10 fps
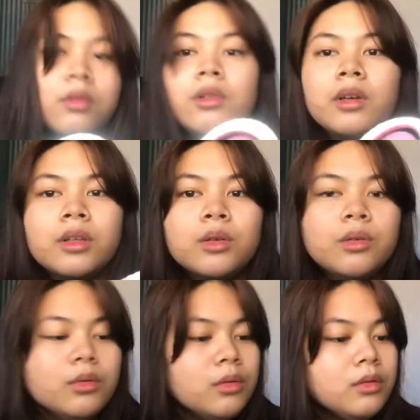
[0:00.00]

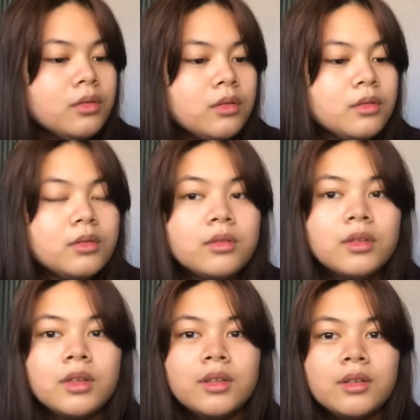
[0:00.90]
Yun!
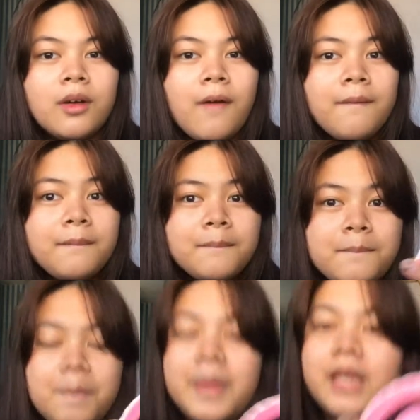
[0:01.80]
Ayun.
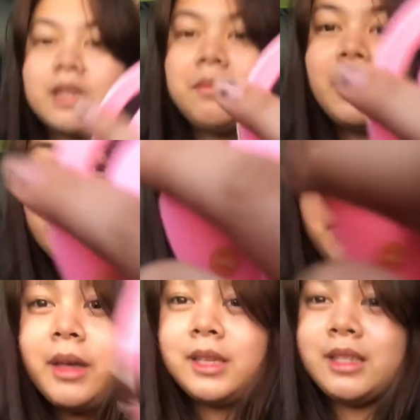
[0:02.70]
Hindi kasi makita ng
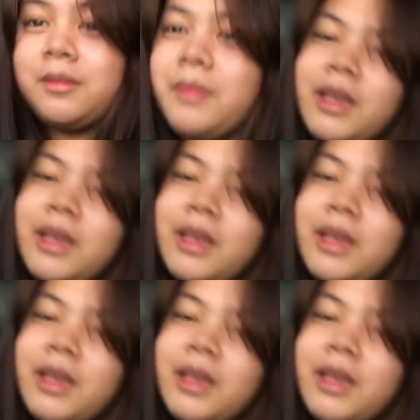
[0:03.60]
mice kasi may